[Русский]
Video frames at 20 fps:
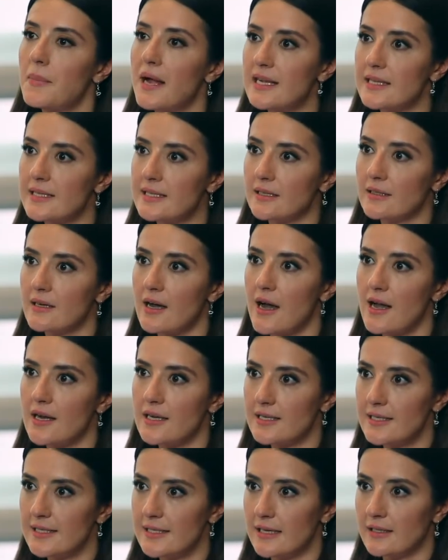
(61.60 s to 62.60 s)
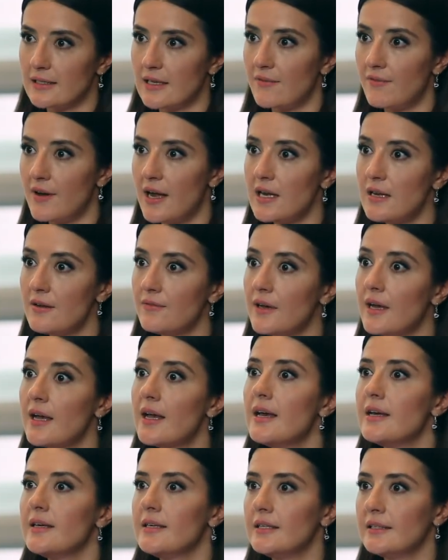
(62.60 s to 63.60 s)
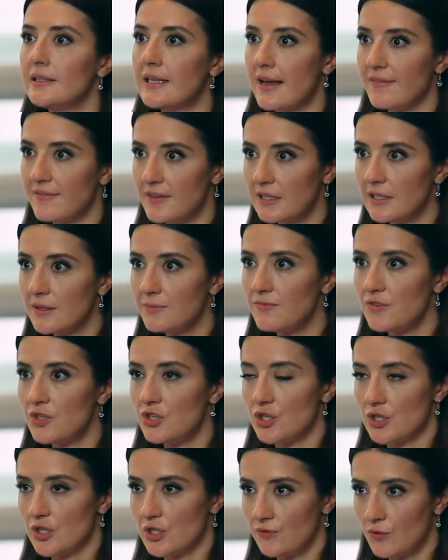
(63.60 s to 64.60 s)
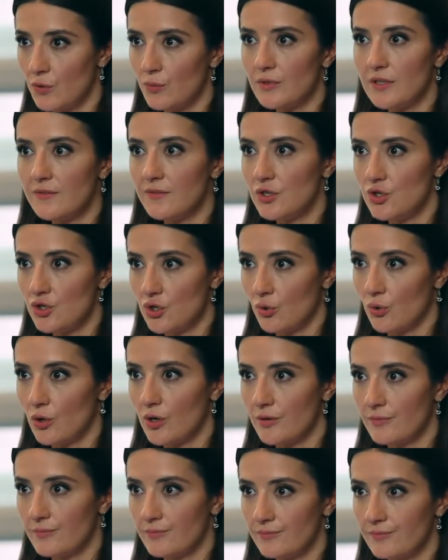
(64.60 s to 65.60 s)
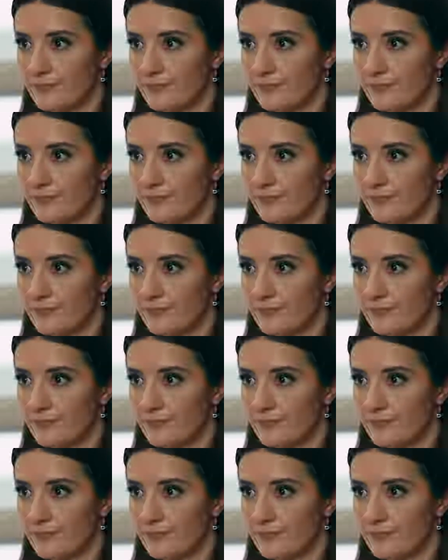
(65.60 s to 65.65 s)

политика Алексея Навального ядовитым веществом «Новичок».